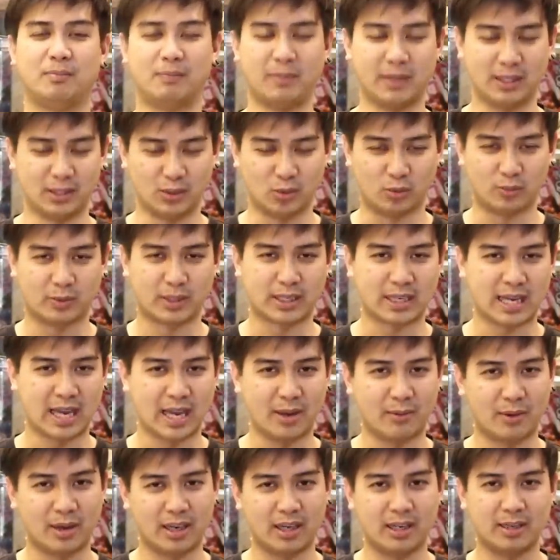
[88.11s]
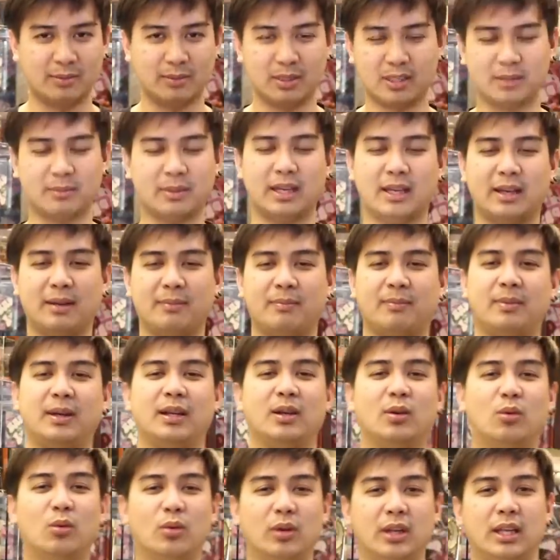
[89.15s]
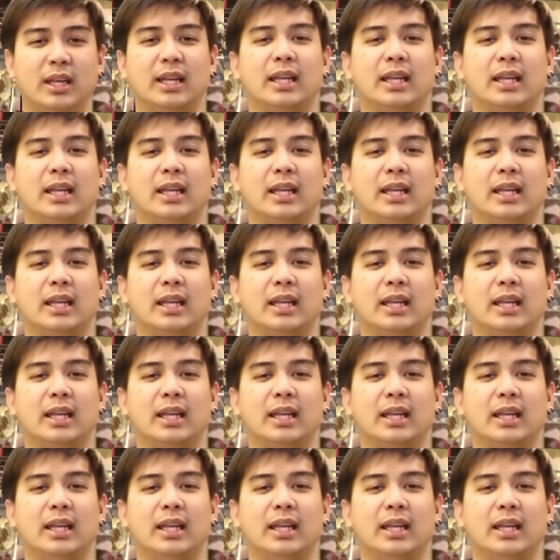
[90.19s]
เป็นจุดประกายว่าเริ่มที่จะมาเปิดอู่ที่